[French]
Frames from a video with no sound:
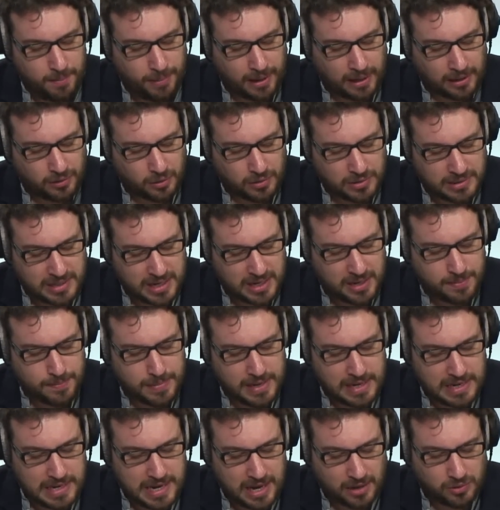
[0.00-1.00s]
Près de 5
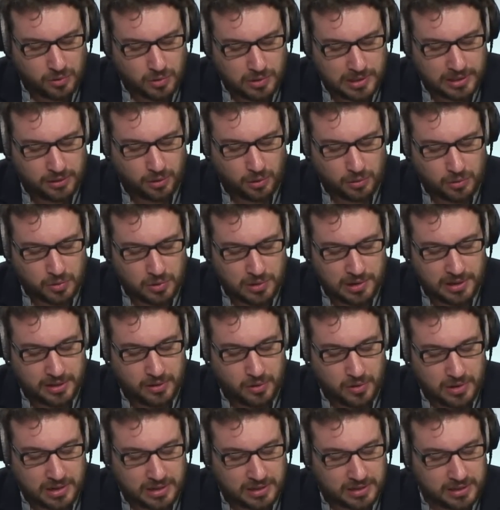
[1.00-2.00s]
milliards de litres de
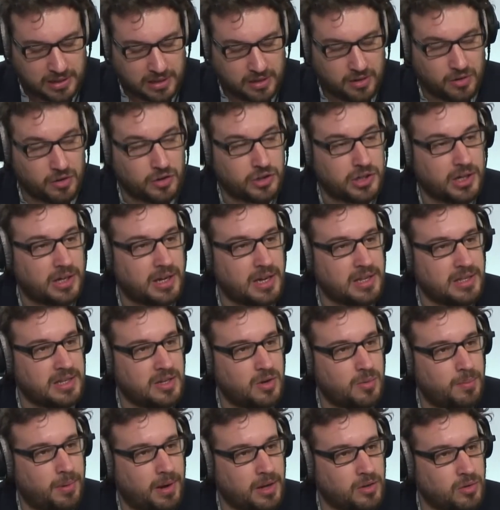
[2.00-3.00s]
lait collectés chaque
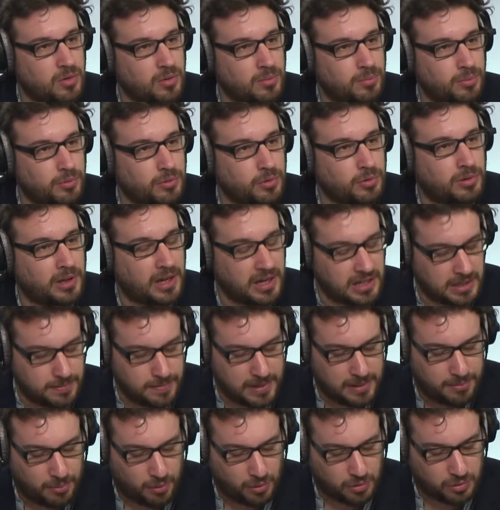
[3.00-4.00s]
année auprès de plus de
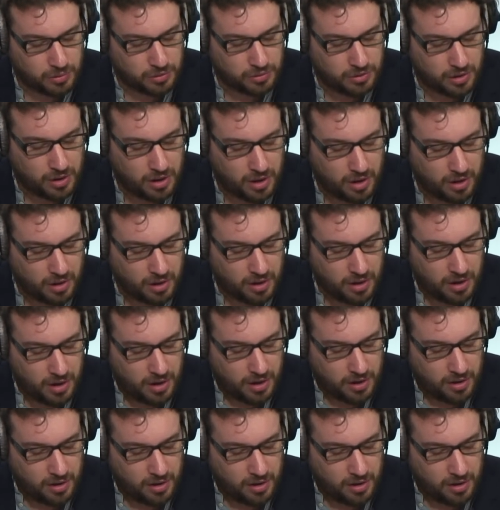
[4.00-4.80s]
13 000 producteurs,